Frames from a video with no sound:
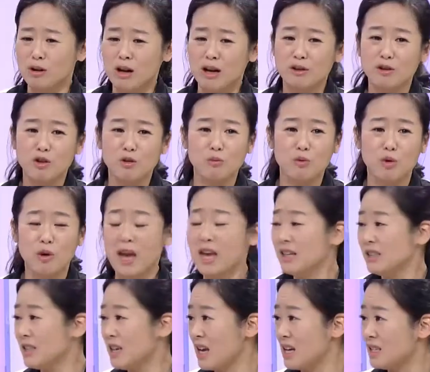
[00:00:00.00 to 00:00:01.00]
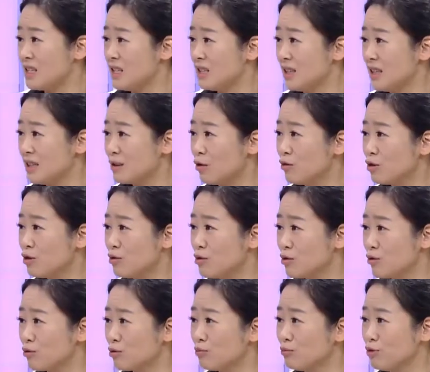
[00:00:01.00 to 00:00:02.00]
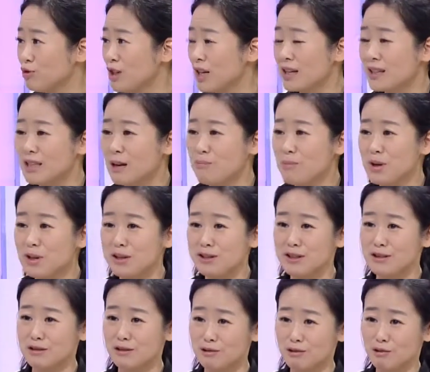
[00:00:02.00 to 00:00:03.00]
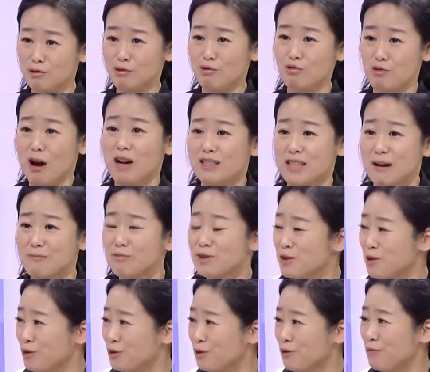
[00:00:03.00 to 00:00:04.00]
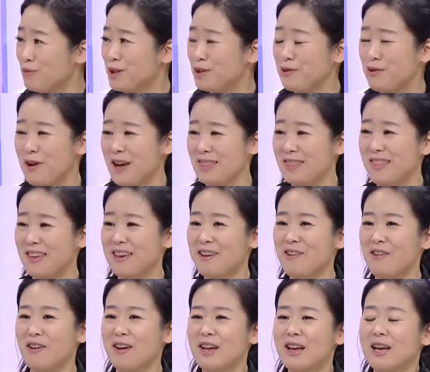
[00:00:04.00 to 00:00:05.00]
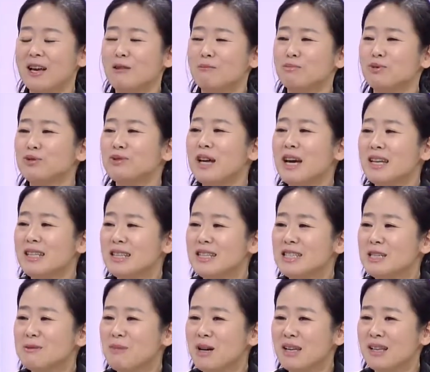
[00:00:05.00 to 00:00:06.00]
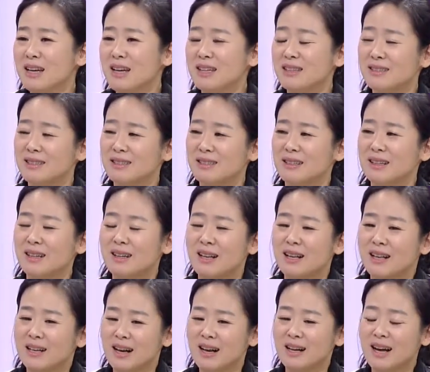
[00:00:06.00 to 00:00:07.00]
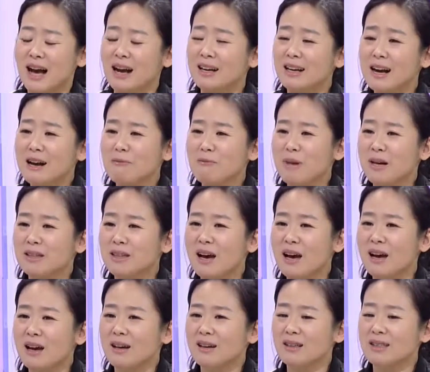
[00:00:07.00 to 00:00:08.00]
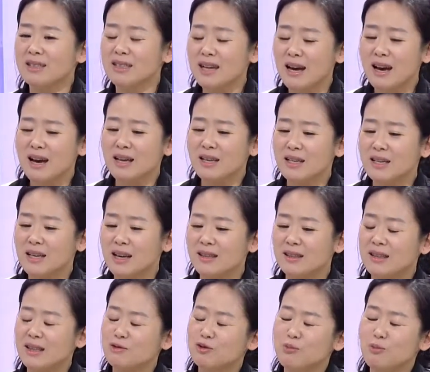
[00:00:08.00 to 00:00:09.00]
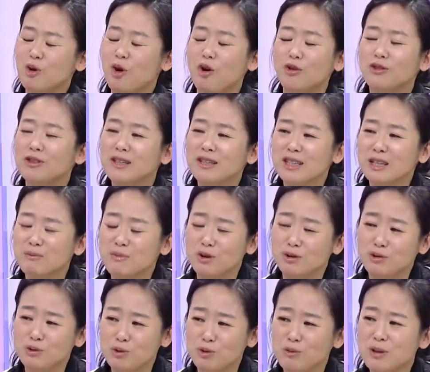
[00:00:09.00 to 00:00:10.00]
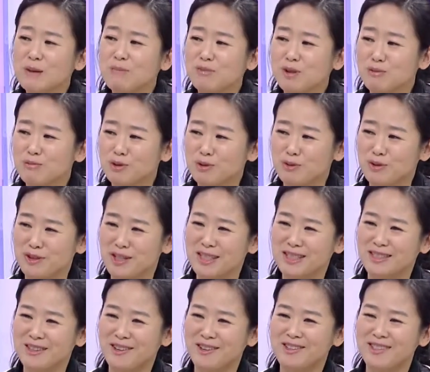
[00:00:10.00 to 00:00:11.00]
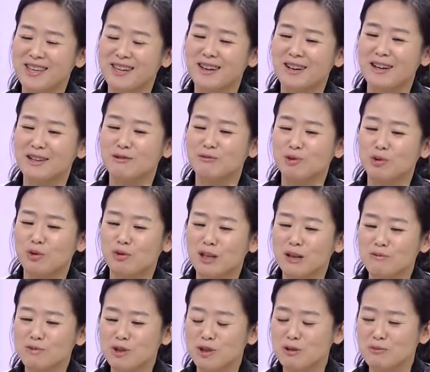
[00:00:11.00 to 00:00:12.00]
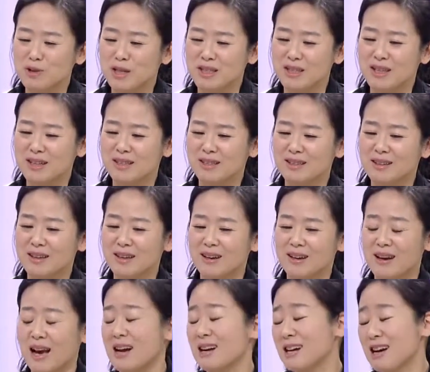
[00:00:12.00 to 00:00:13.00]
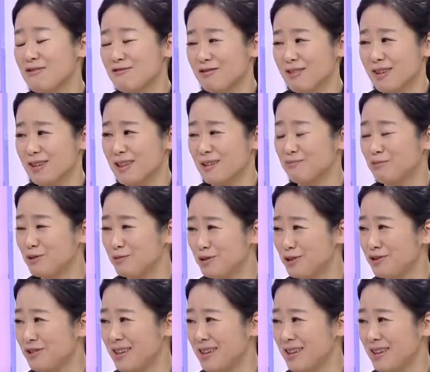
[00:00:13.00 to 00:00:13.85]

가령 뭐 ADHD 선천적으로 무지하게 음. 산만한 애들은 꽉 잡는 것도 필요한데요. 네. 불안이 심한 아이들 그러니까 각각마다 이 아이한테 좀 건드리면 은 조금 힘든 부분이 있어요. 제가 가끔 농담처럼 얘기하는 게 가까운 관계, 부부